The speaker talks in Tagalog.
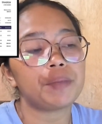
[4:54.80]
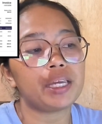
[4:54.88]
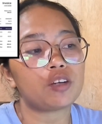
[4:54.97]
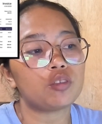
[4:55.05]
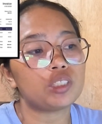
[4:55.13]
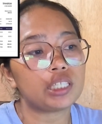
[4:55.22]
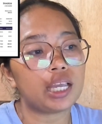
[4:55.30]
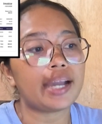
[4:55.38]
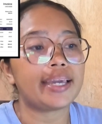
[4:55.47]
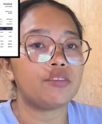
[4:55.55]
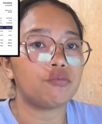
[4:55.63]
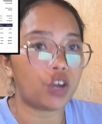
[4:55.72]
mayroon
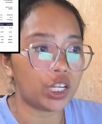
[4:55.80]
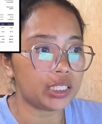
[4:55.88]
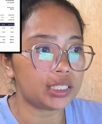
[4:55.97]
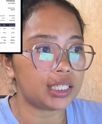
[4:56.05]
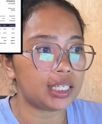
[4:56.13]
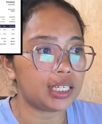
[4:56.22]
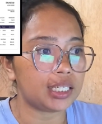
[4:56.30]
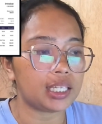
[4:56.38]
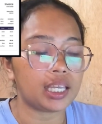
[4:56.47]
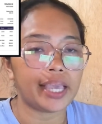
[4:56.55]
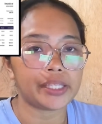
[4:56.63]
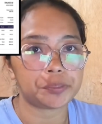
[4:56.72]
siyang
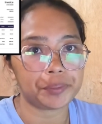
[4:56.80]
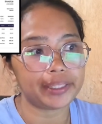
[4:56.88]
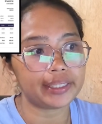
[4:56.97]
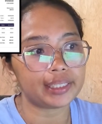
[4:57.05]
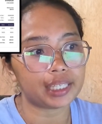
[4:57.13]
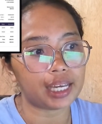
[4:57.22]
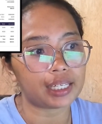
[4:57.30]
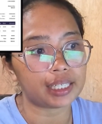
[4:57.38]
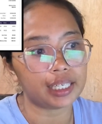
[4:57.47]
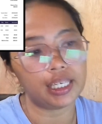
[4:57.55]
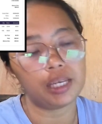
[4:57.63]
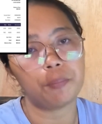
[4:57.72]
invoicing, expense
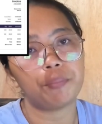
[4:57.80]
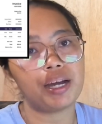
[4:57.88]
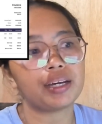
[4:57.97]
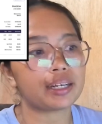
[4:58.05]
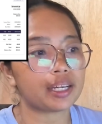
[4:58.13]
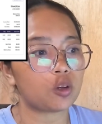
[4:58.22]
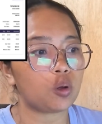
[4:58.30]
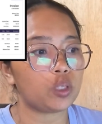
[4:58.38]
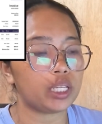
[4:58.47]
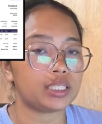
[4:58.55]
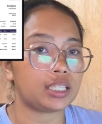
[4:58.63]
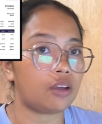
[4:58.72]
tracking, bank
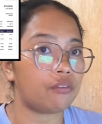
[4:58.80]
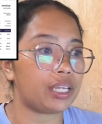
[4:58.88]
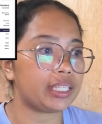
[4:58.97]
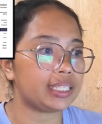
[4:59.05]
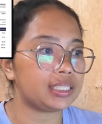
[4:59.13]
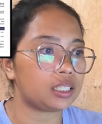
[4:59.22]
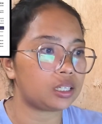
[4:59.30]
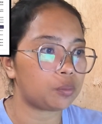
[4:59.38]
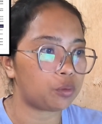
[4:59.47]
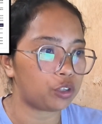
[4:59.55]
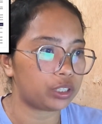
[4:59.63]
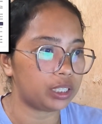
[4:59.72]
record, at saka financial
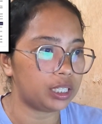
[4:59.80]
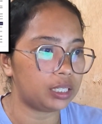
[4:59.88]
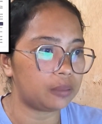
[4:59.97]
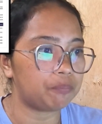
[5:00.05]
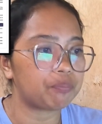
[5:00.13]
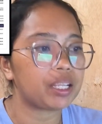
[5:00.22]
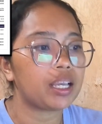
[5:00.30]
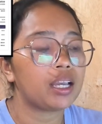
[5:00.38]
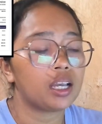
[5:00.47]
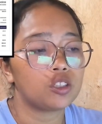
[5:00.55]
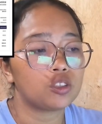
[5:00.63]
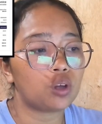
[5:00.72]
reporting.
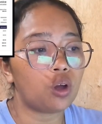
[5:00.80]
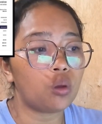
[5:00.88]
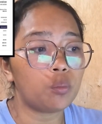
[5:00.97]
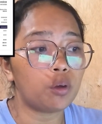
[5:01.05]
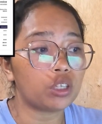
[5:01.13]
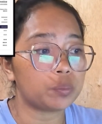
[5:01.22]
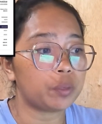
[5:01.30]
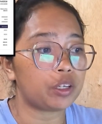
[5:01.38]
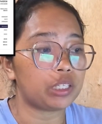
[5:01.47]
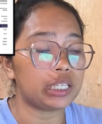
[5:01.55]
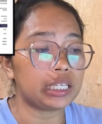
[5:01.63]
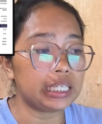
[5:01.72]
Zoho Books,
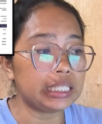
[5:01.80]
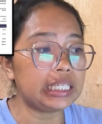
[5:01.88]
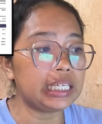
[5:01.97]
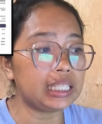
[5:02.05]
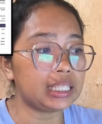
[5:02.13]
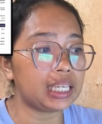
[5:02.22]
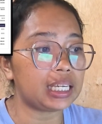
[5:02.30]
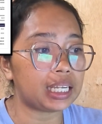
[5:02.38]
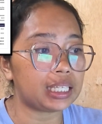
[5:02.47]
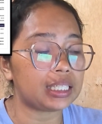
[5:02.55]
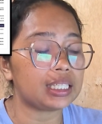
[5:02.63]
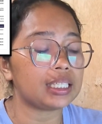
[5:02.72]
may, na
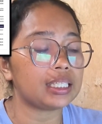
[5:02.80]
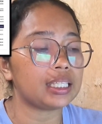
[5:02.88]
ini-integrate,